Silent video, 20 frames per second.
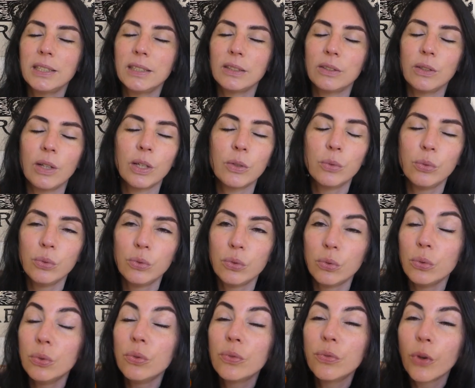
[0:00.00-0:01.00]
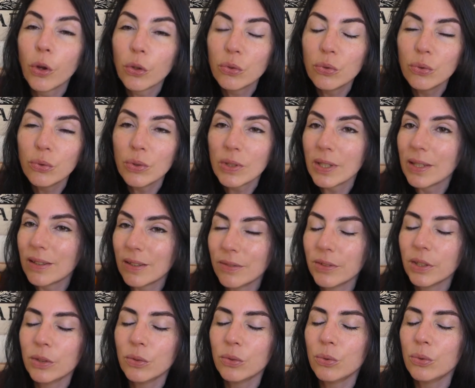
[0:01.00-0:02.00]
cela coûte une fortune, c'était
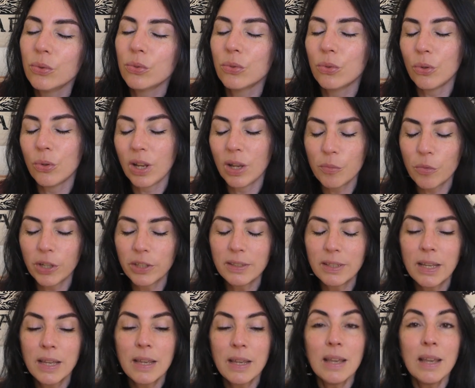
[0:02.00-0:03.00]
22 euros la boîte.